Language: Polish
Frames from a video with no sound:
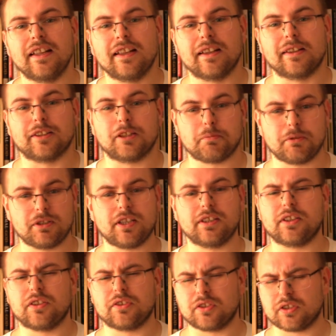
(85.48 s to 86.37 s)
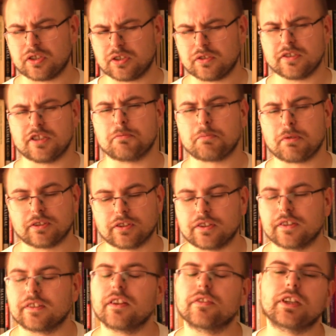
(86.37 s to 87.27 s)
zrobienie jednej rzeczy rzeczywiście bardzo
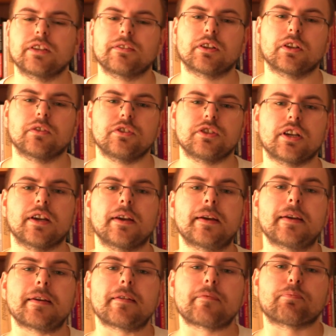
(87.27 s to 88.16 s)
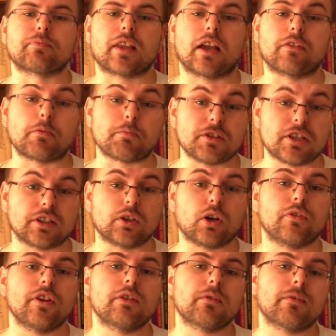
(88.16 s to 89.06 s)
sensownej, mianowicie w opisie
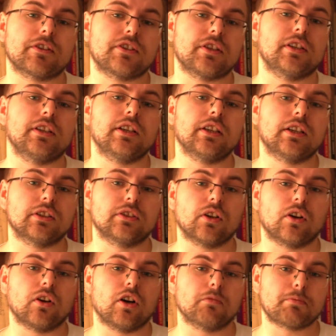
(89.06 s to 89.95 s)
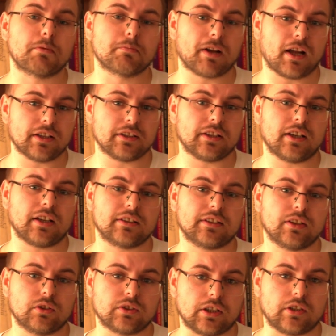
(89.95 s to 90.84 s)
tego filmu macie link do pobrania
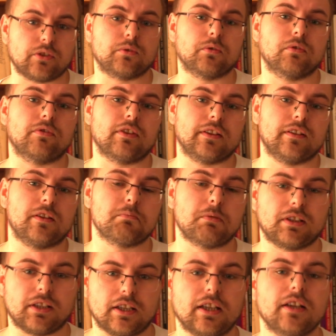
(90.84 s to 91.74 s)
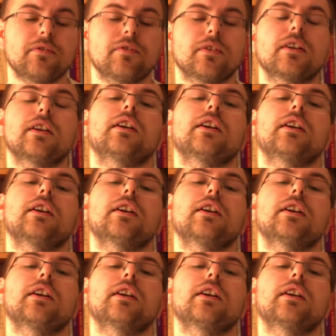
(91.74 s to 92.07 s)
tego tekstu w wersji PDF.